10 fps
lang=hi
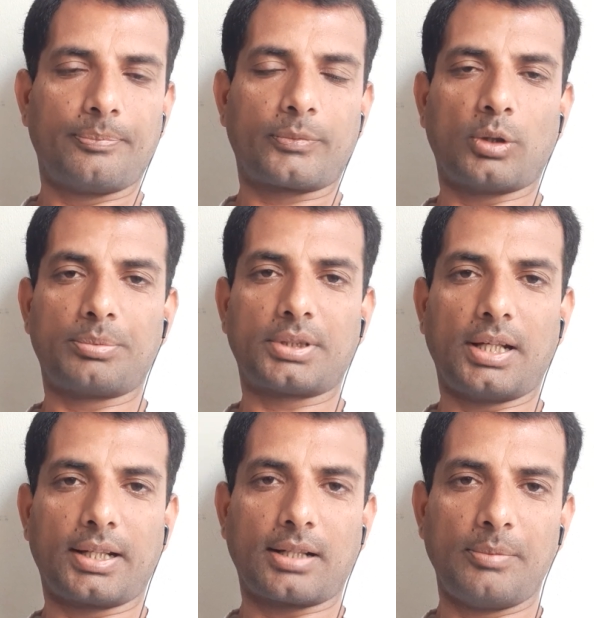तो अब
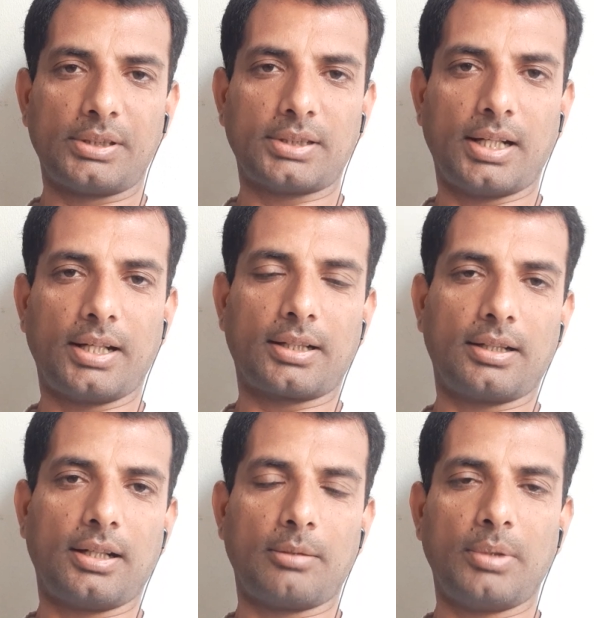सारे कमेंट्स आ रहे हैं कि डेट